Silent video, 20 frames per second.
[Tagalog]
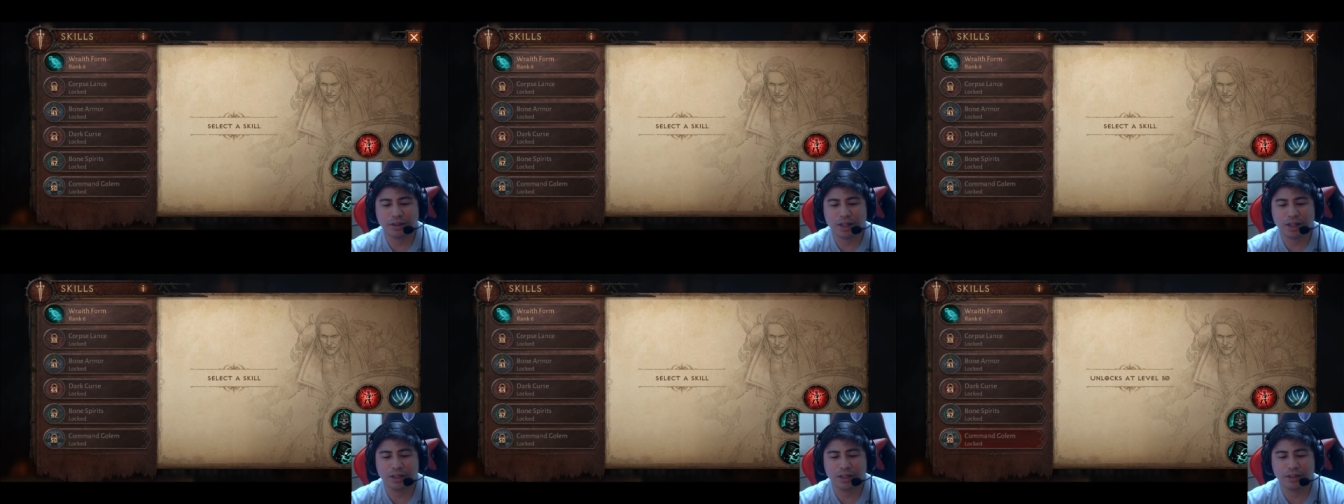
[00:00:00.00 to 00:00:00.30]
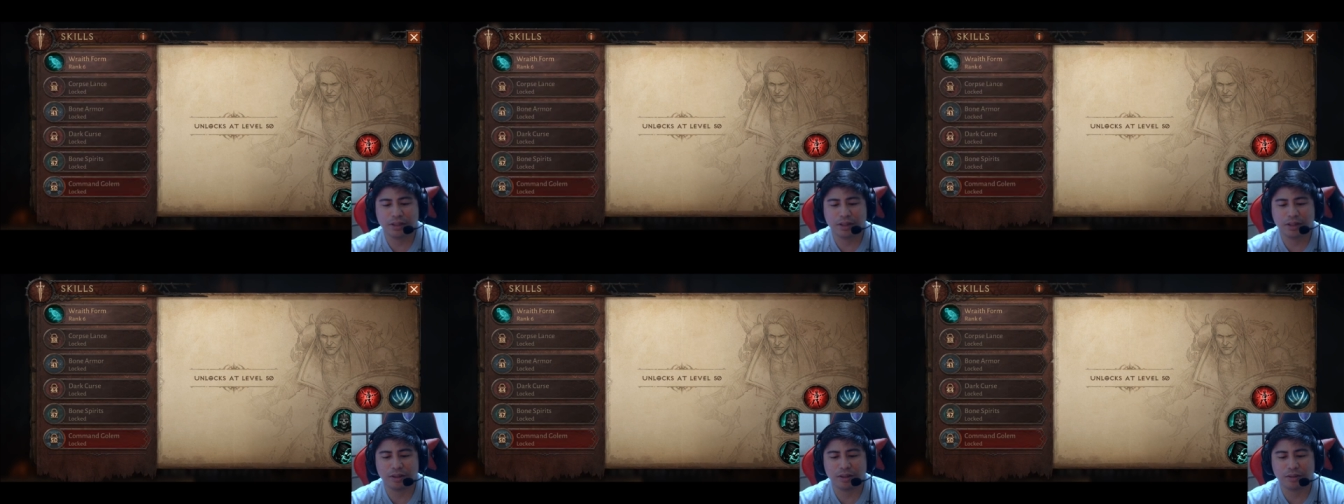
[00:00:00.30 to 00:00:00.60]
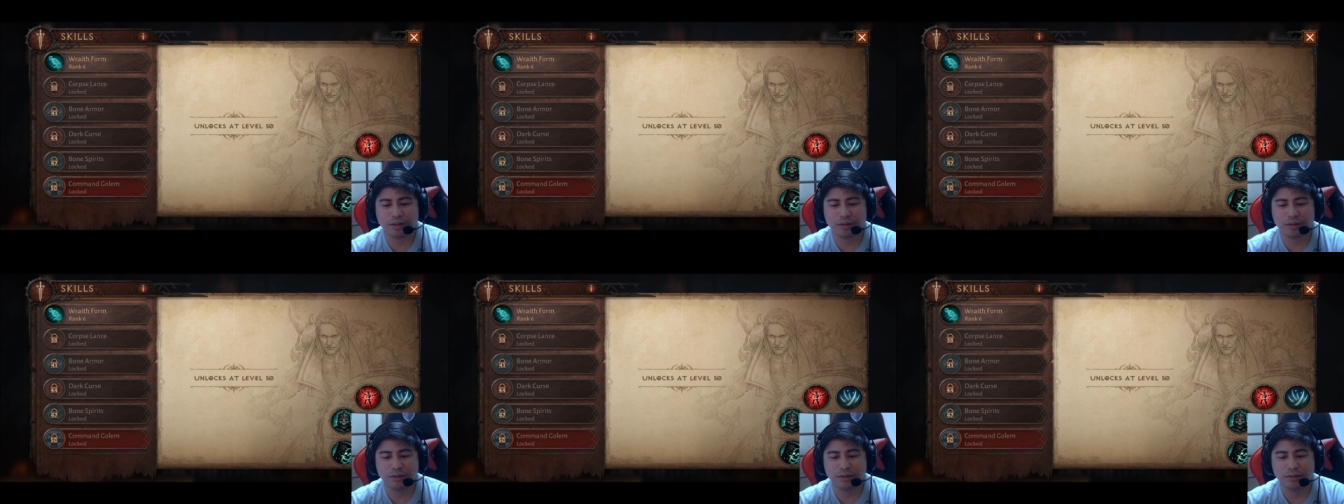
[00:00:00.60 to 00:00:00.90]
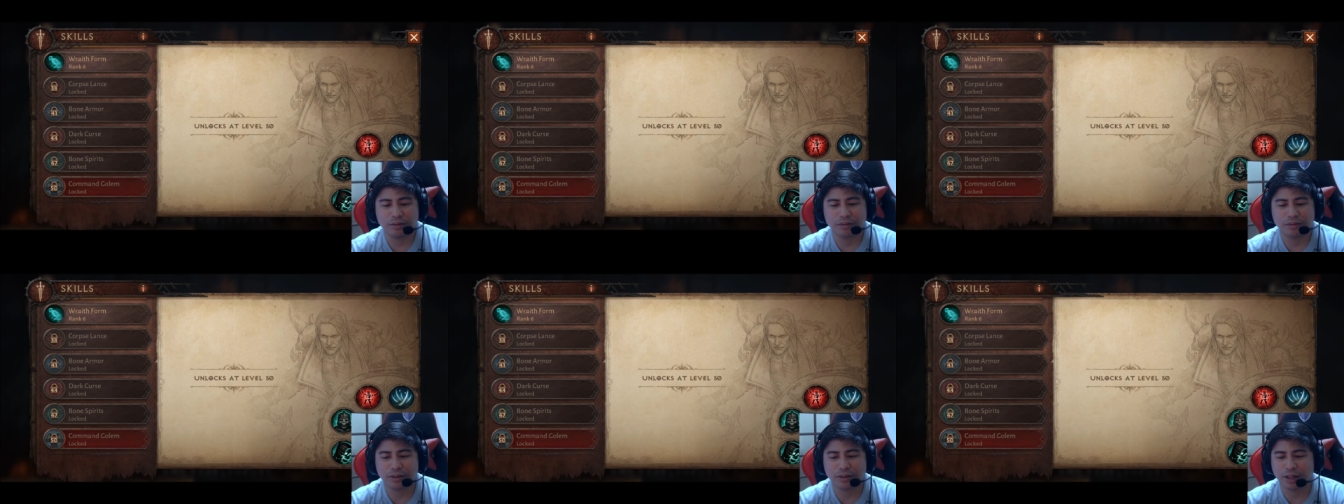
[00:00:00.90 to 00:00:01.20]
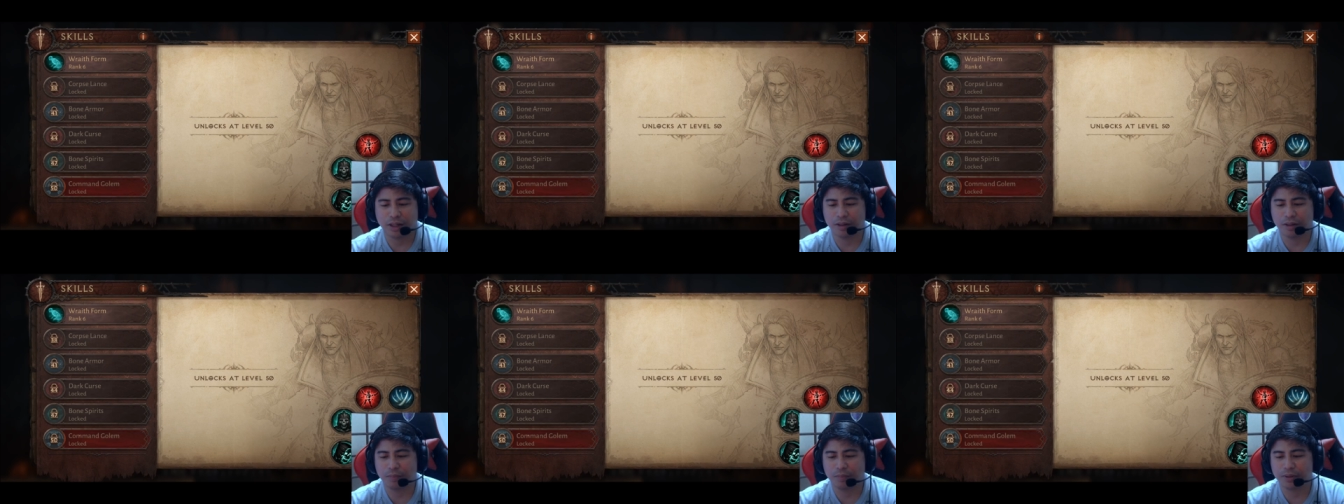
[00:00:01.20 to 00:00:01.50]
either ito.
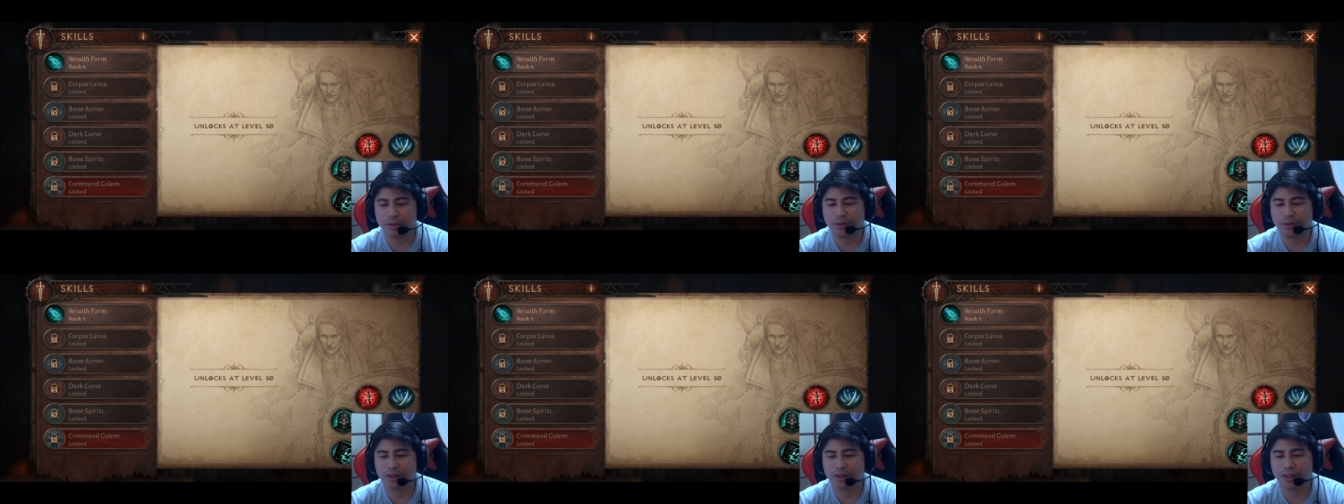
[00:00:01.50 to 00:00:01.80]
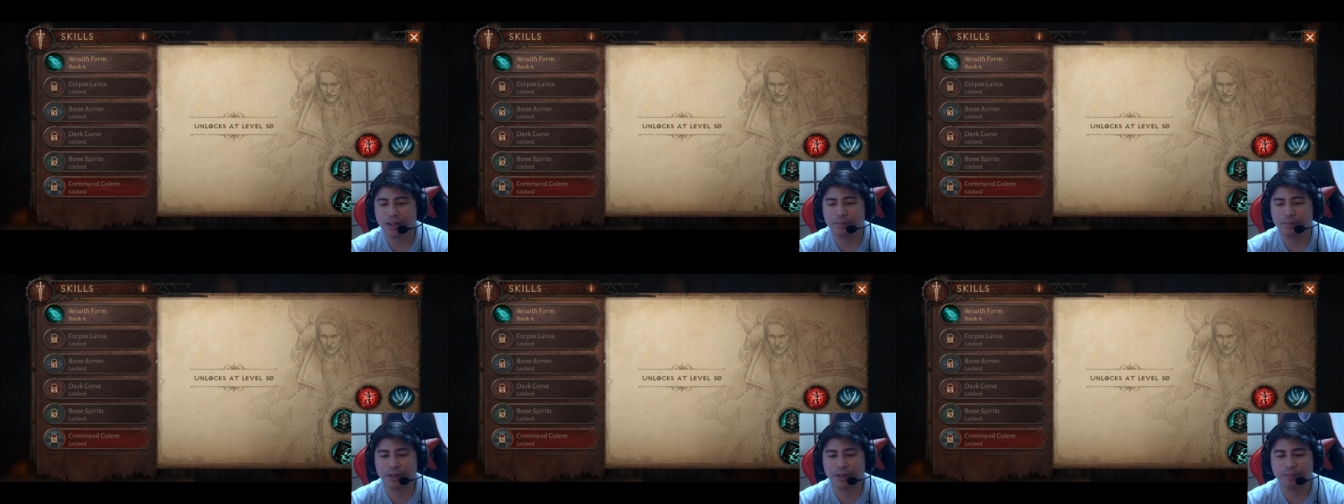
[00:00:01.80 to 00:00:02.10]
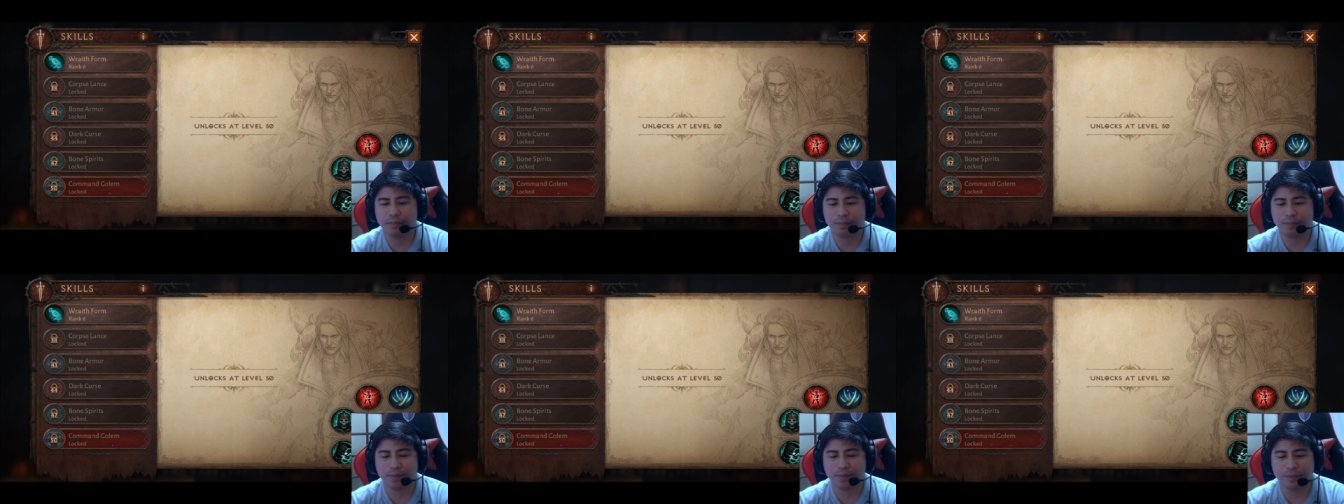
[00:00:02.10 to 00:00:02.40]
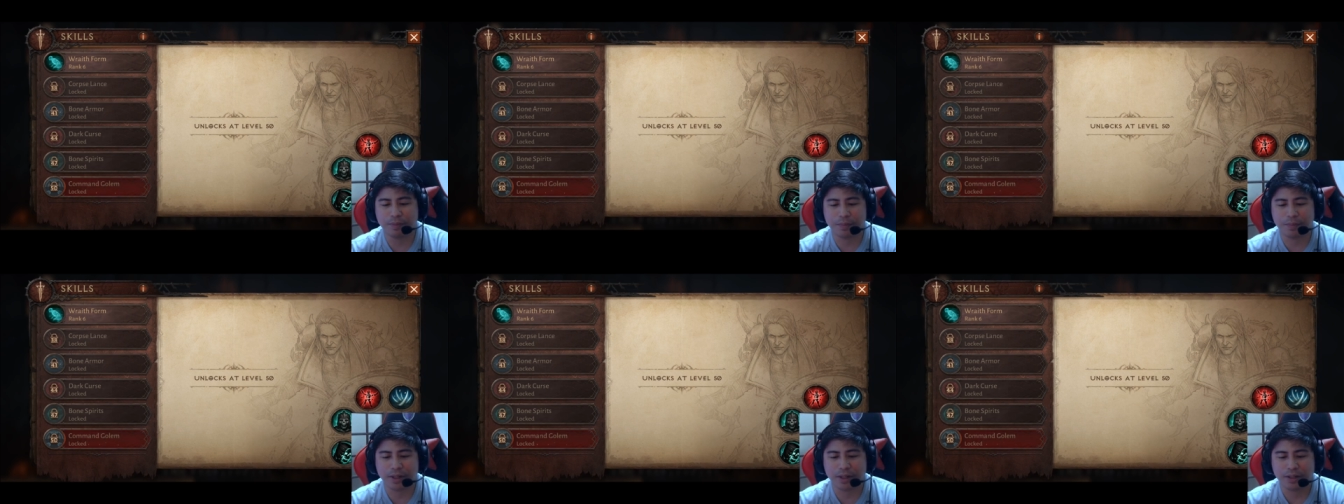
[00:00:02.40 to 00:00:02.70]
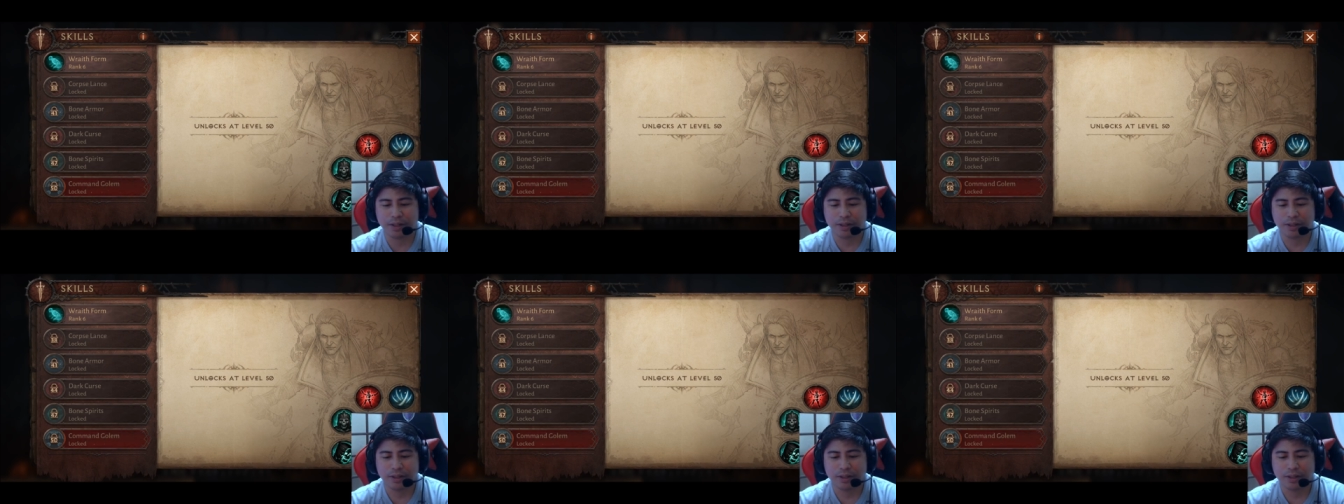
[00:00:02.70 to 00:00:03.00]
Tagal pa to eh. Level 50 pa.